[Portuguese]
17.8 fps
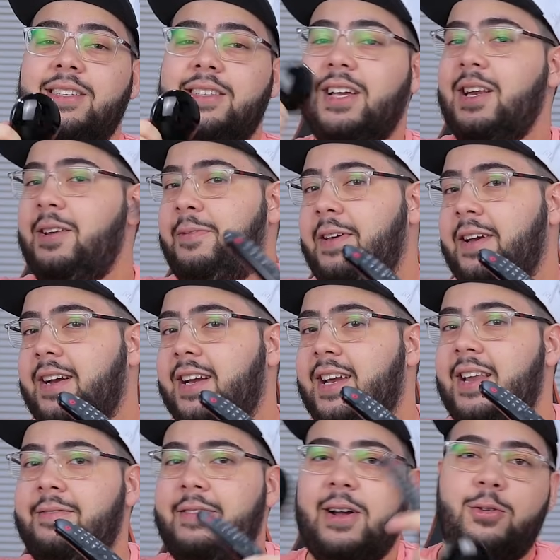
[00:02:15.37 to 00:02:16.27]
significa
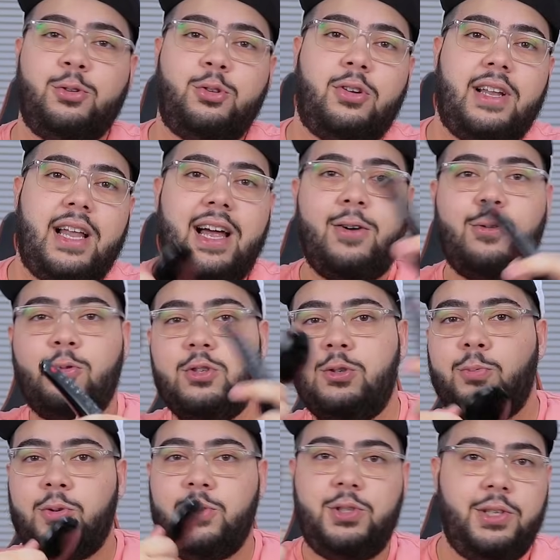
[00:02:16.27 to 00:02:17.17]
que ele vai controlar um
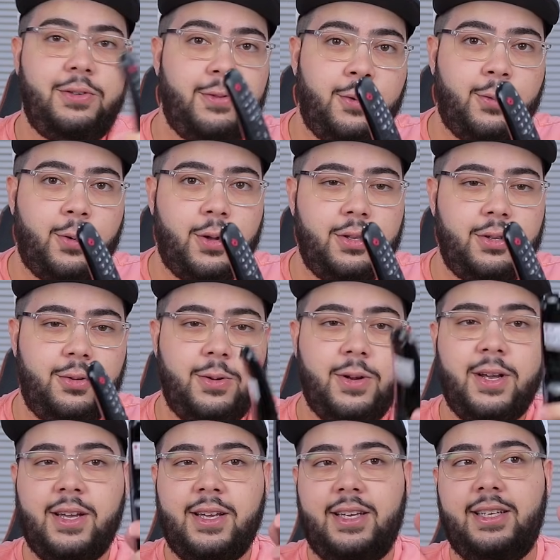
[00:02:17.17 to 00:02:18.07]
dispositivo ou
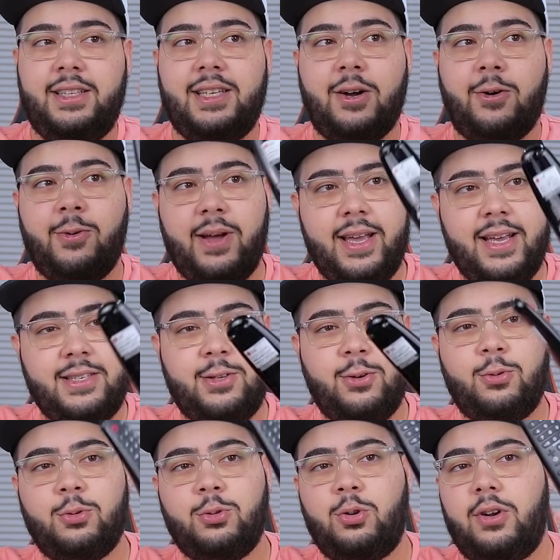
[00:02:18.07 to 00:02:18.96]
outro. Então, esse
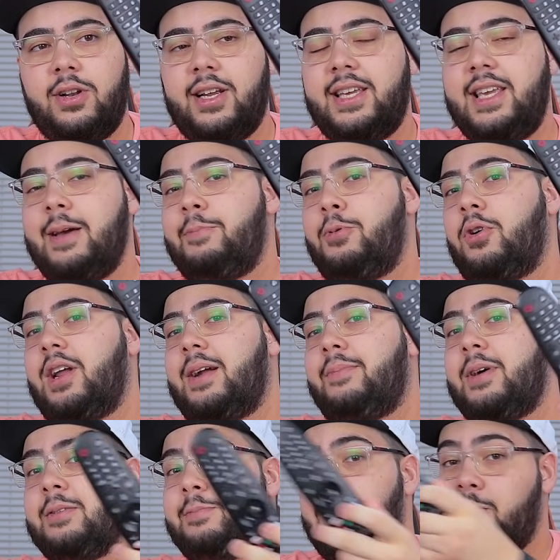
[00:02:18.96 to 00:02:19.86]
controle aqui é
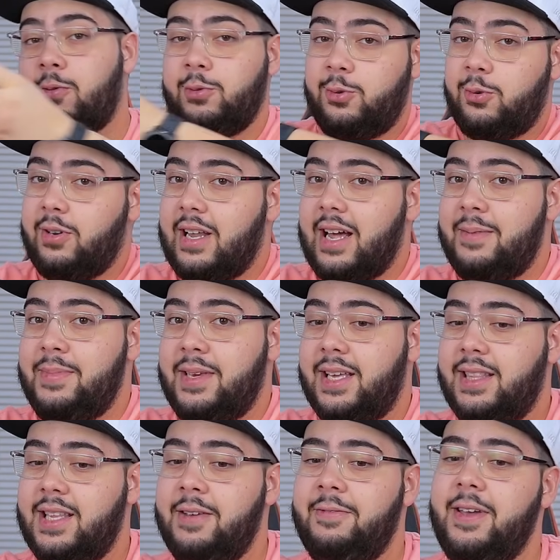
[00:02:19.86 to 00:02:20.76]
programado para controlar a
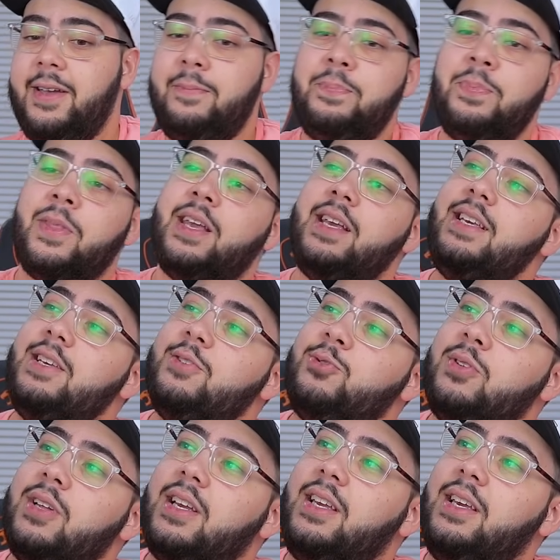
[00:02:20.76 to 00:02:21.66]
minha TV, e
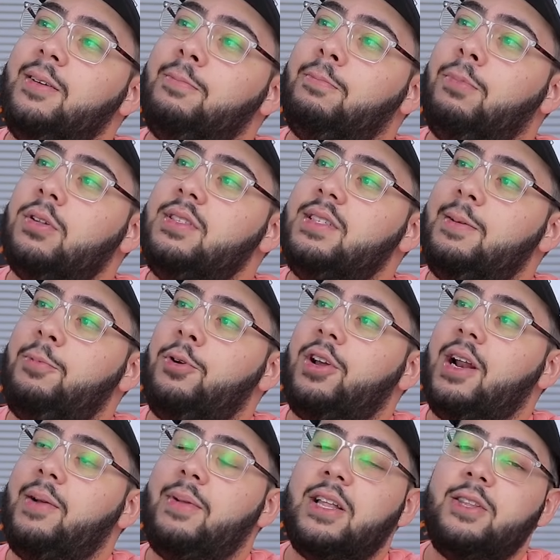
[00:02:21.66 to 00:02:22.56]
isso daqui pode ser
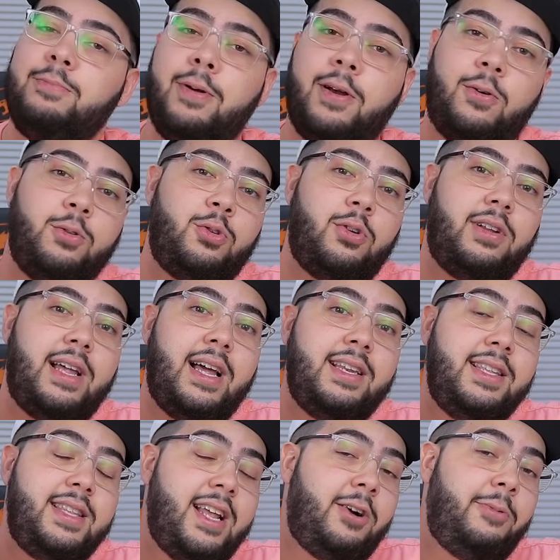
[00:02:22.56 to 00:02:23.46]
programado para controlar
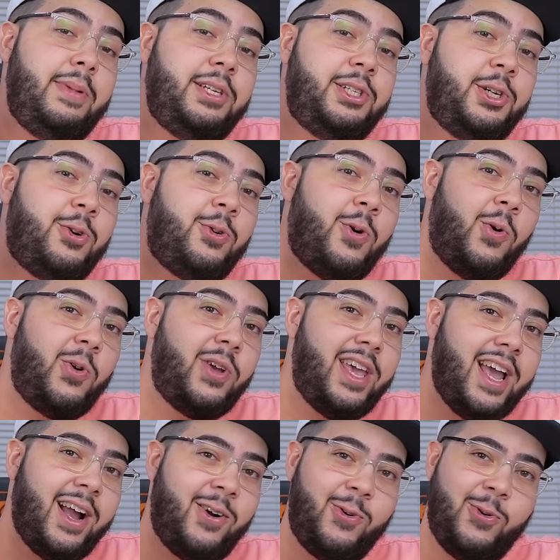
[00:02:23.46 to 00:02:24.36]
literalmente
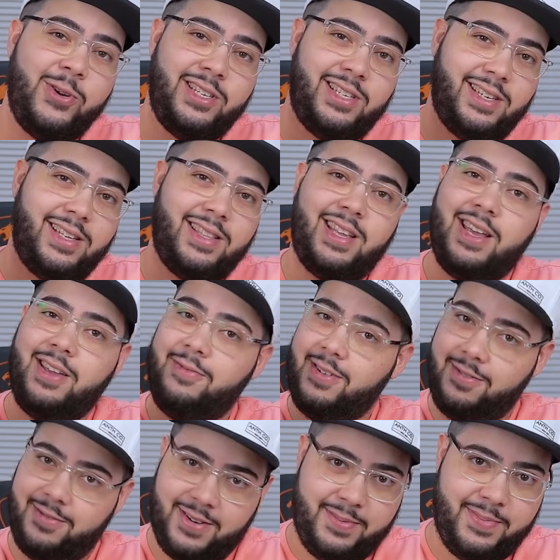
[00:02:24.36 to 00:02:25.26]
qualquer coisa que tem
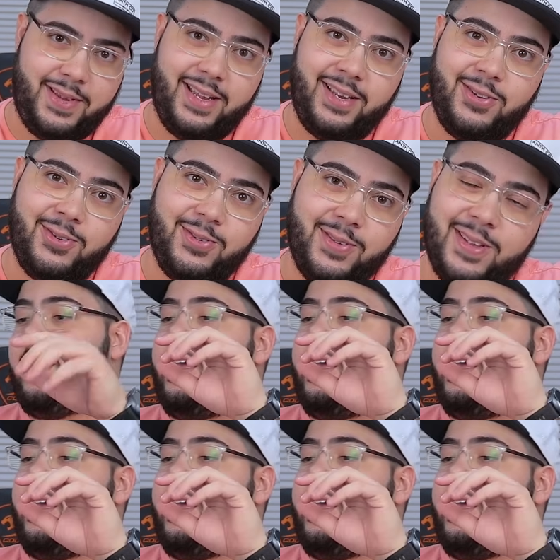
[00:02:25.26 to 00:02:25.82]
infravermelho.